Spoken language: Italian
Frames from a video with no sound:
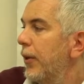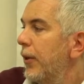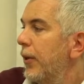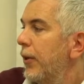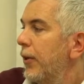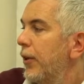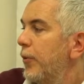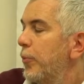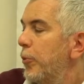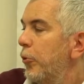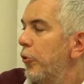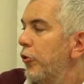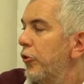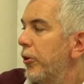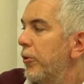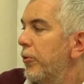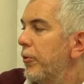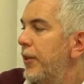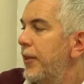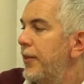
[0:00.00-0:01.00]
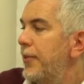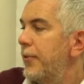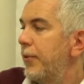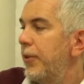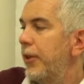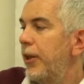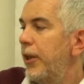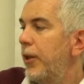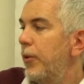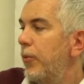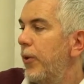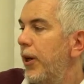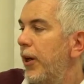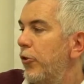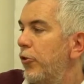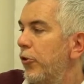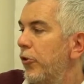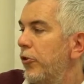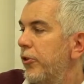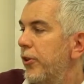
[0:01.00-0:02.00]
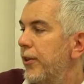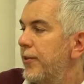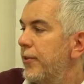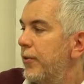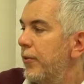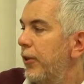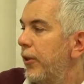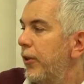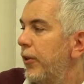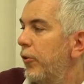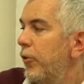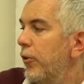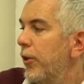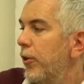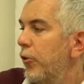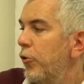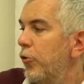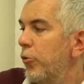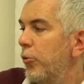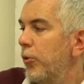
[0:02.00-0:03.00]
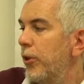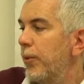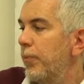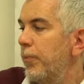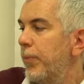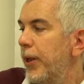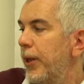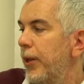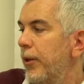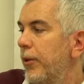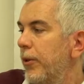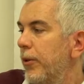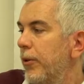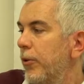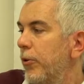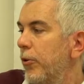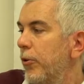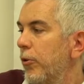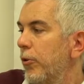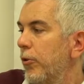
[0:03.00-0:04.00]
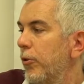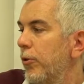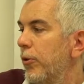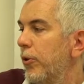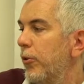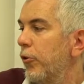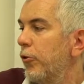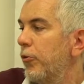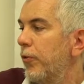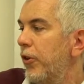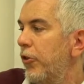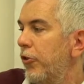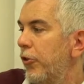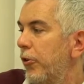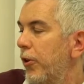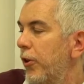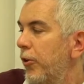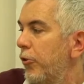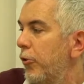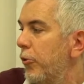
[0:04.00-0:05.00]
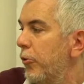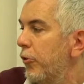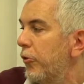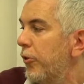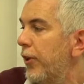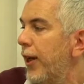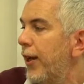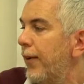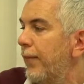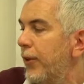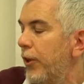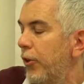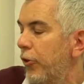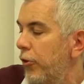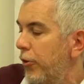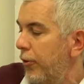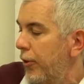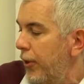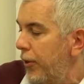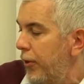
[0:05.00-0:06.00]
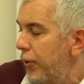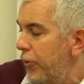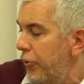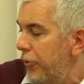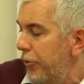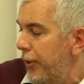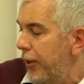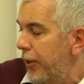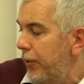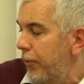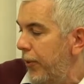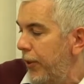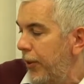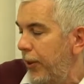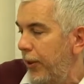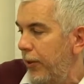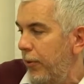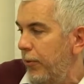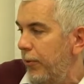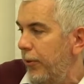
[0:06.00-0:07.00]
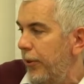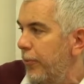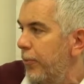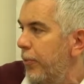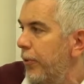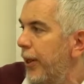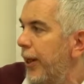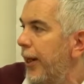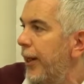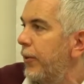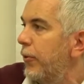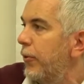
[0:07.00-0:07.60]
riproduce condizioni e linguaggio di generazioni cresciute al periodo dello sfacelo ex-jugoslave dei giorni nostri, quindi contemporaneo